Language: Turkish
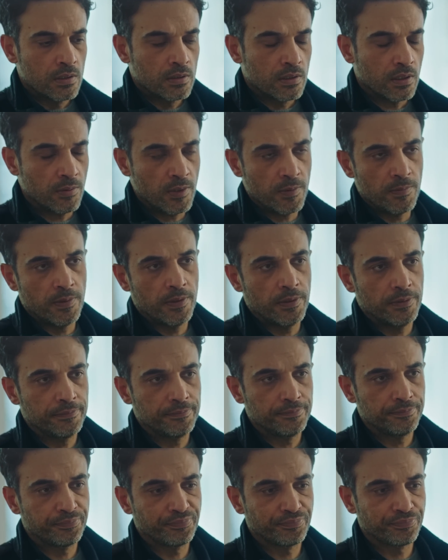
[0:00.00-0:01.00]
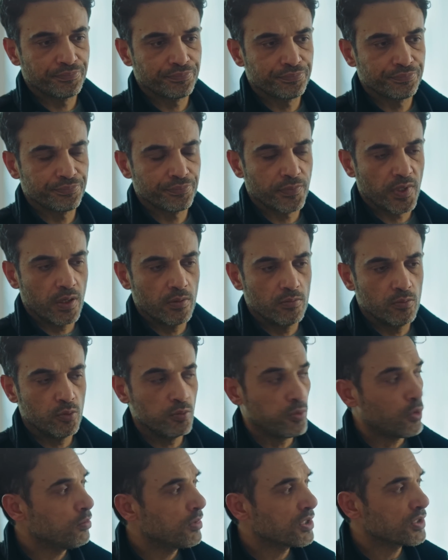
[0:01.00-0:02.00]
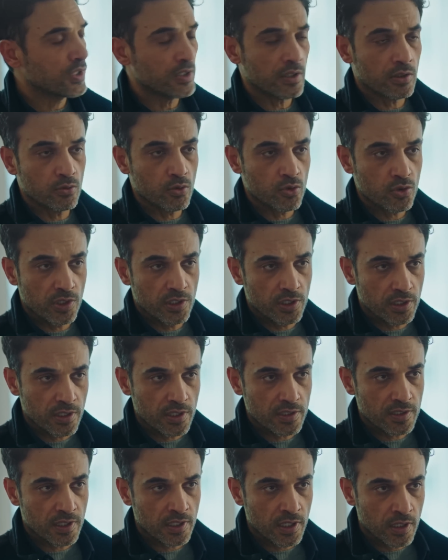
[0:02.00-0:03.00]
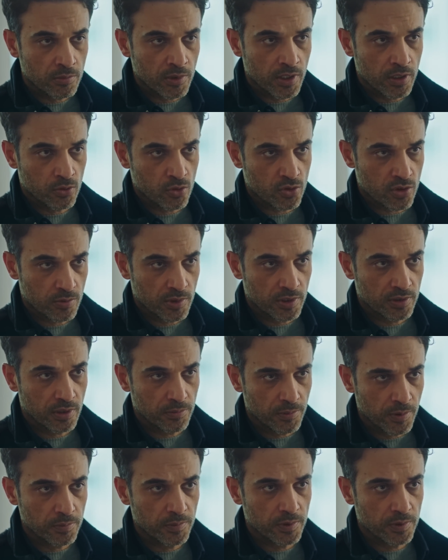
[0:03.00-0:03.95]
Tamam. Bu bombacıların dosyaları da sana emanet o zaman tamam